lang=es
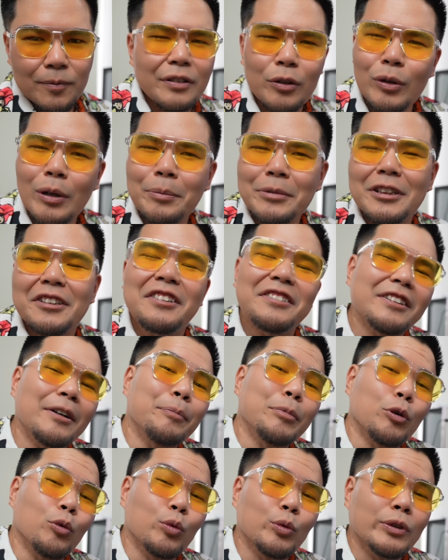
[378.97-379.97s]
Seguramente se
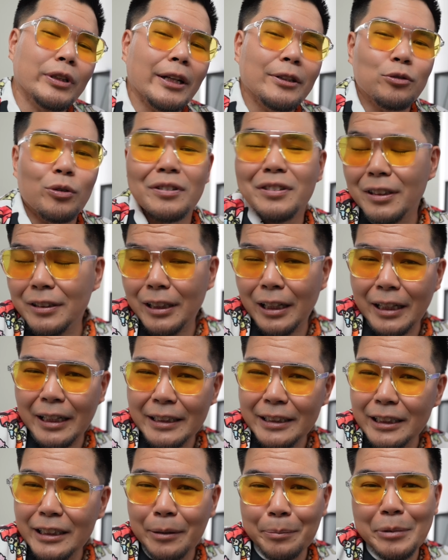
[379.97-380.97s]
están preguntando, ¿esta
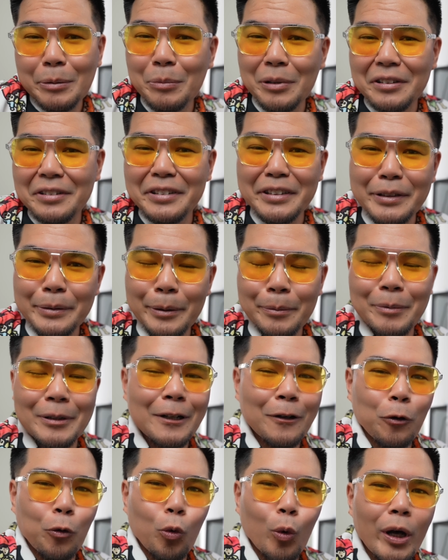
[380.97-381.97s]
tarjeta también me sirve
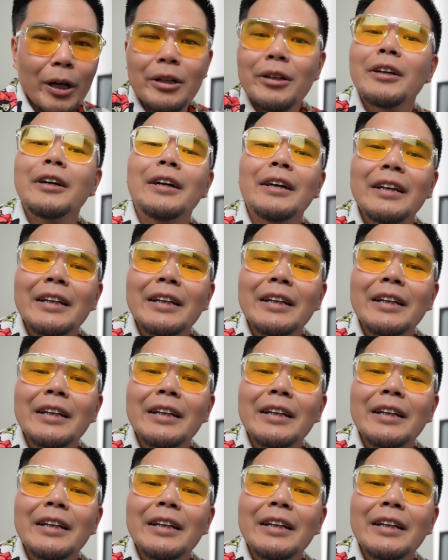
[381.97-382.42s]
para jugar?